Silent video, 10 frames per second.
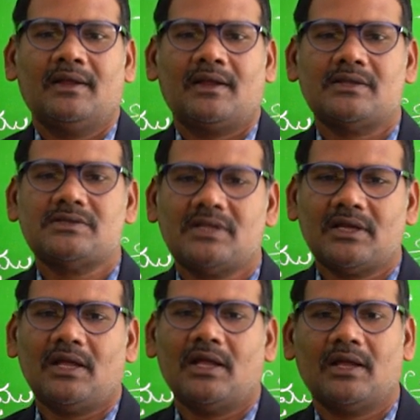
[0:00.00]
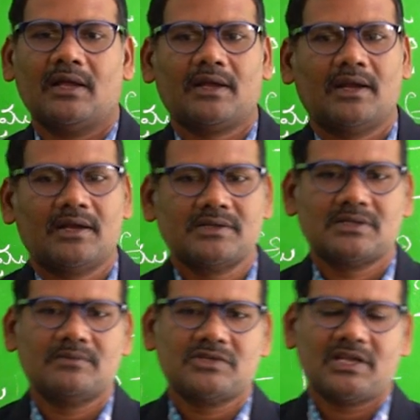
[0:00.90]
ఖచ్చితంగా
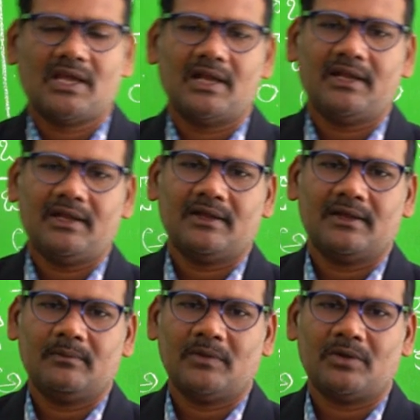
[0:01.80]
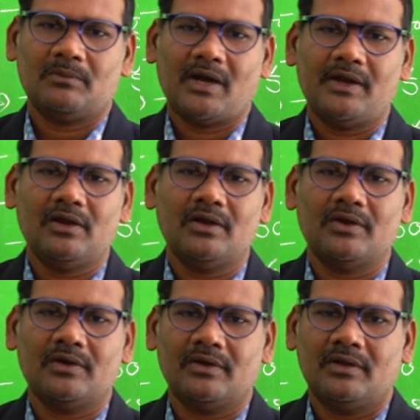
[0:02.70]
కంఠస్థం చేయాలి మీరు మైండ్లో
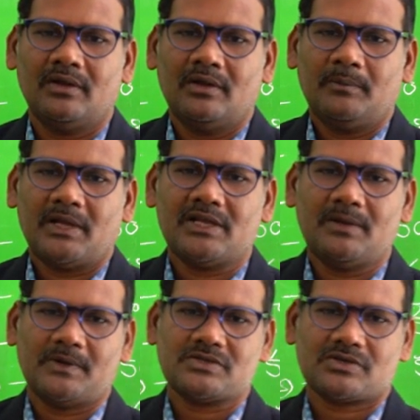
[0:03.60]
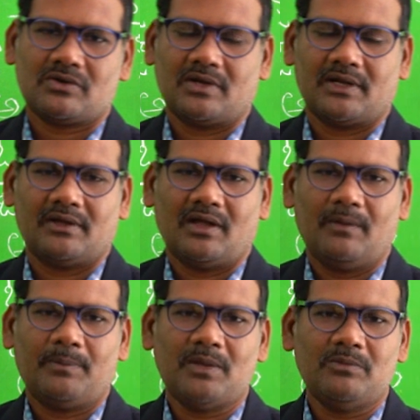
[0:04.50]
పదిలపరచుకోవాలి
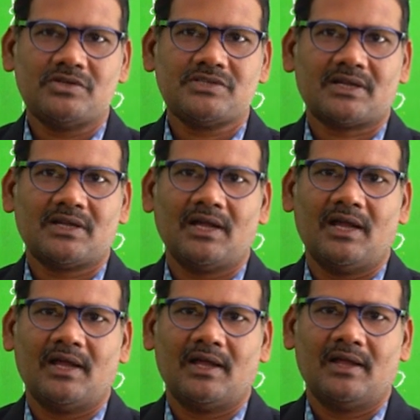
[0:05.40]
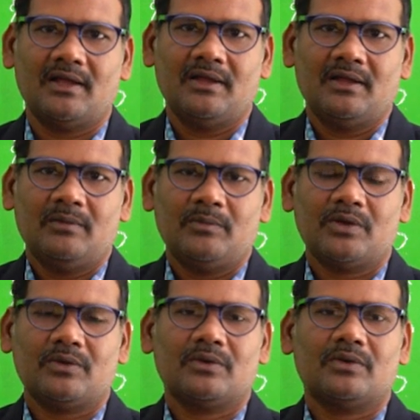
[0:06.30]
అప్పుడే మీరు చక్కగా
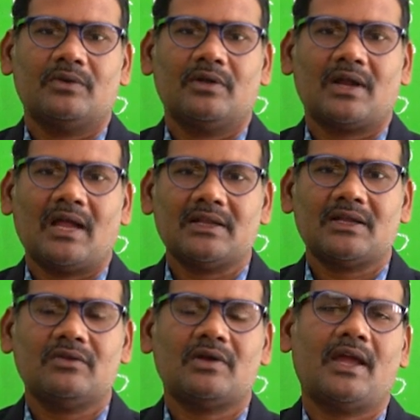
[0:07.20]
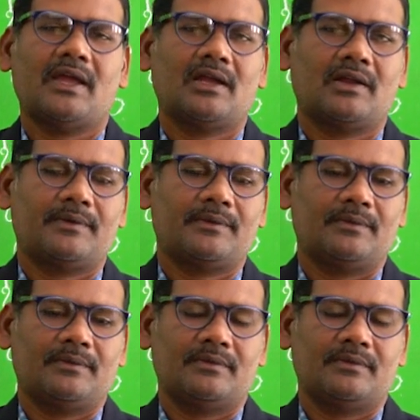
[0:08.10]
మీరు రాతను రాయగలరు